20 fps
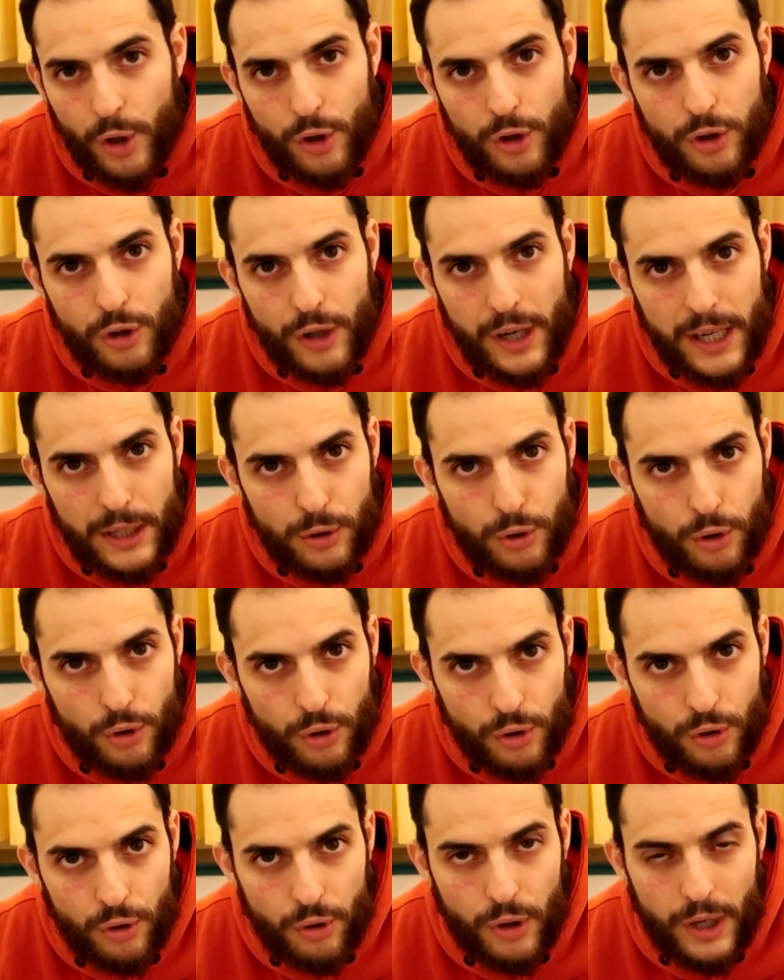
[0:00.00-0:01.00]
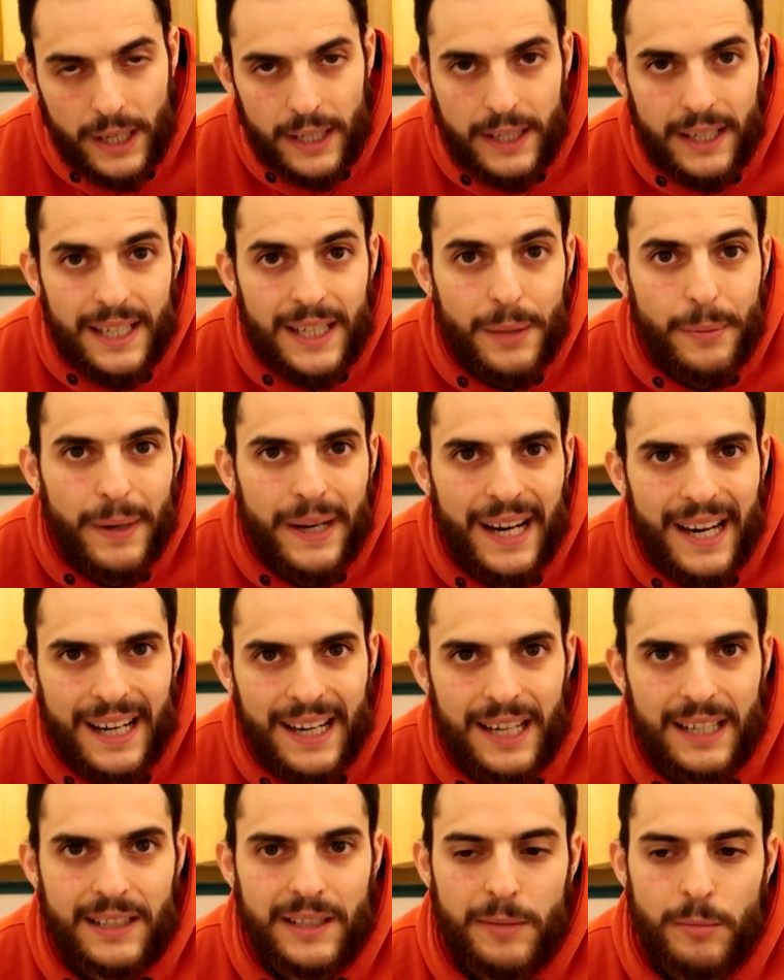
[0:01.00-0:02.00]
Pero en otro caso no, hay que
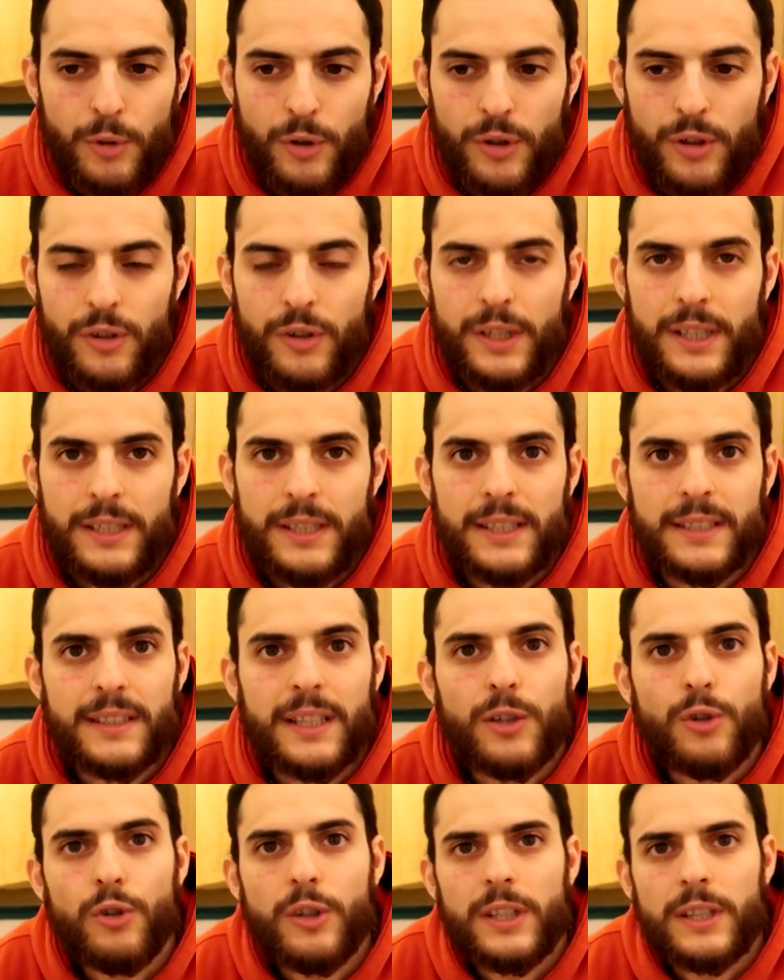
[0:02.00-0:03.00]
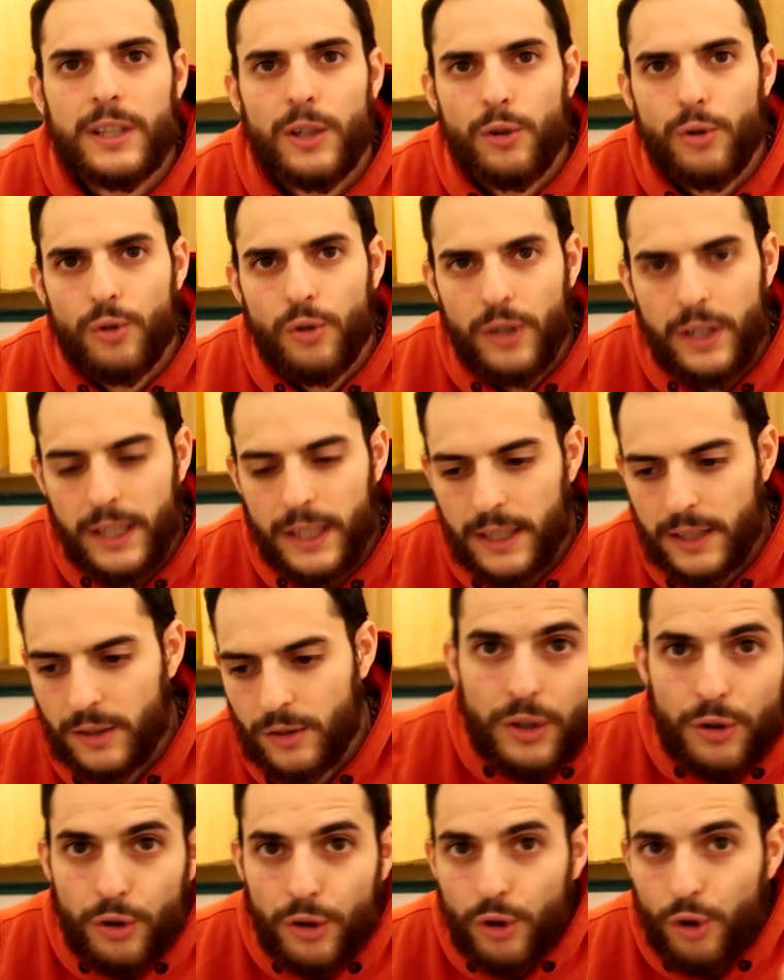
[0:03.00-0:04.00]
liberar las emociones y estar conectado con ellas.
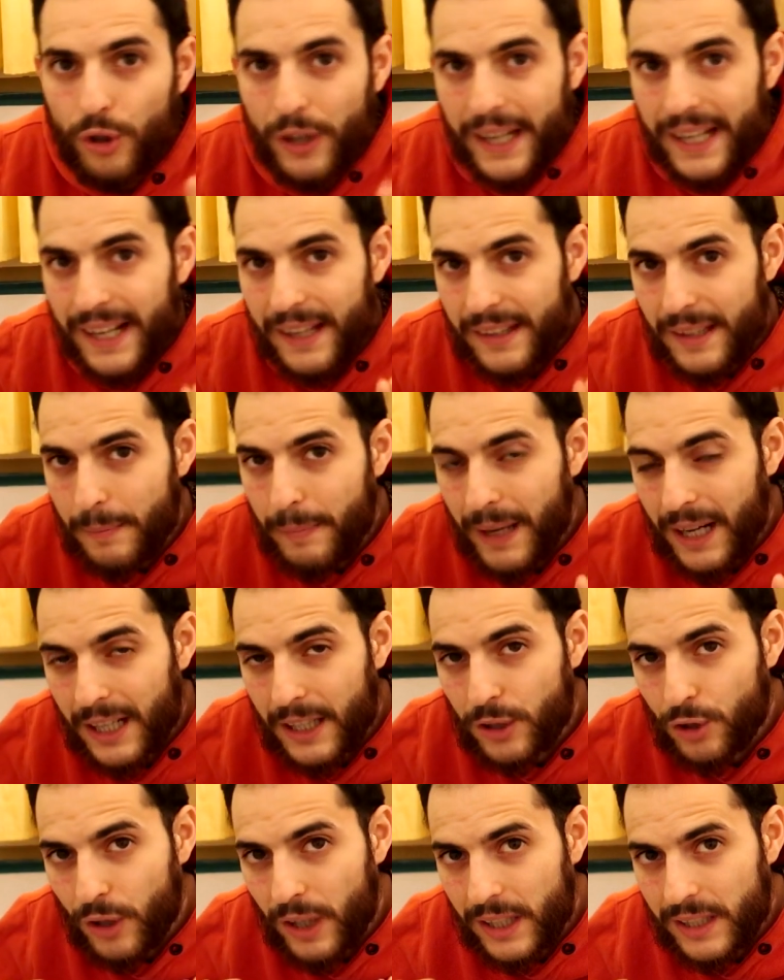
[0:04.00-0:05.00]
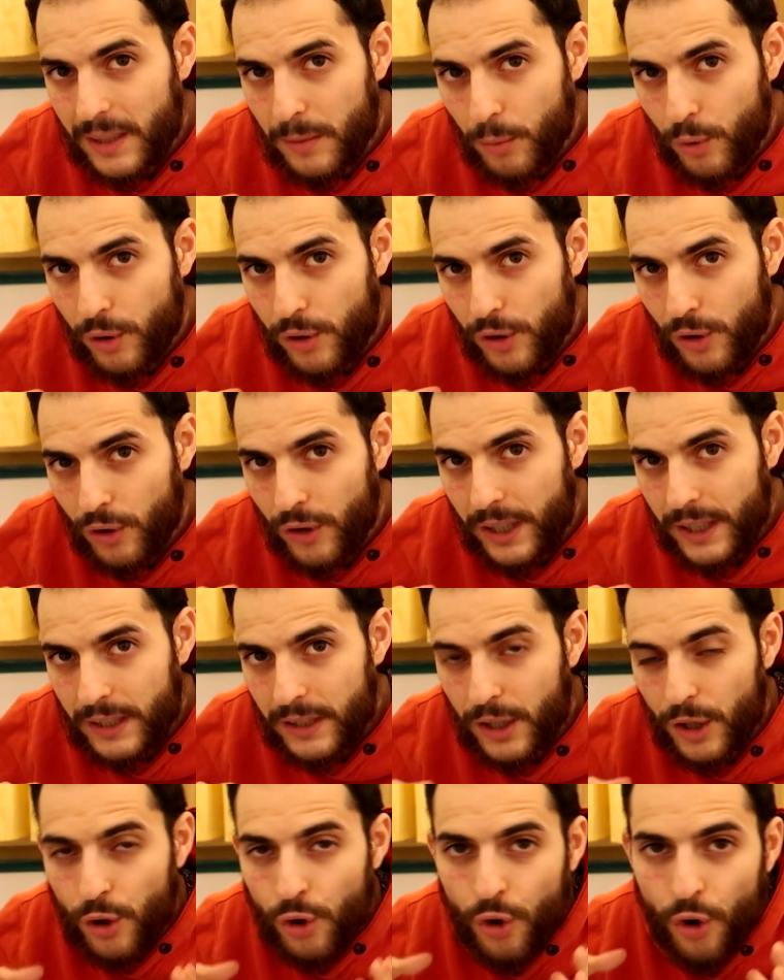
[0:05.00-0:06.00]
Entonces lo que hay que hacer para gestionar las
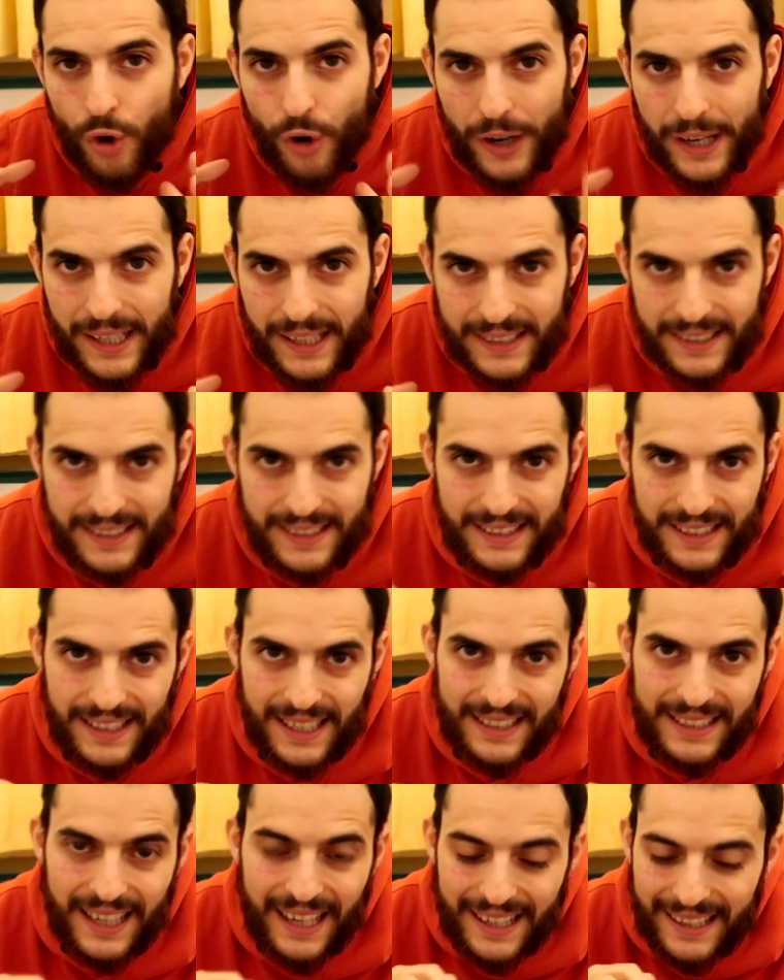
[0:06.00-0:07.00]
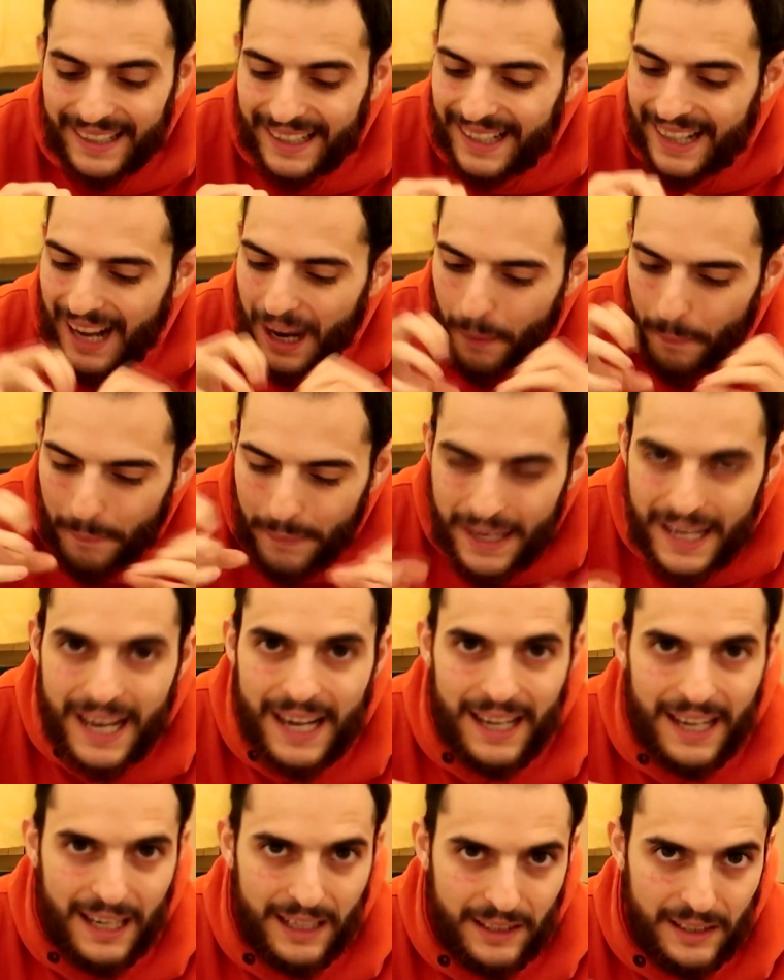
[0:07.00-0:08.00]
emociones no es tratar de
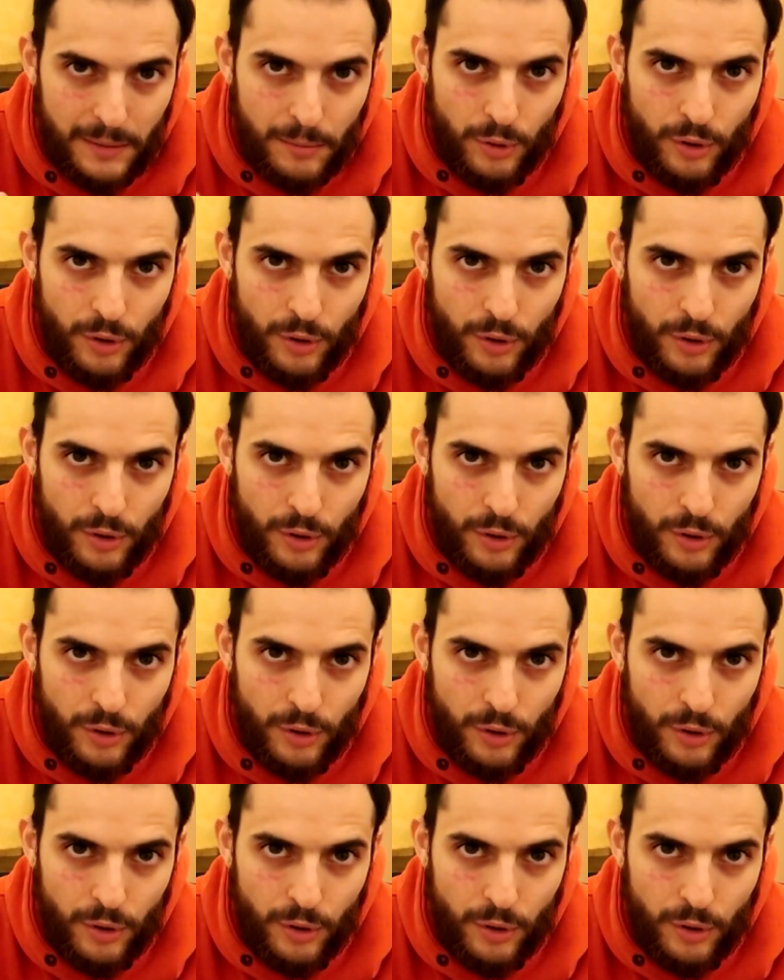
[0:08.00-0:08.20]
cambiar las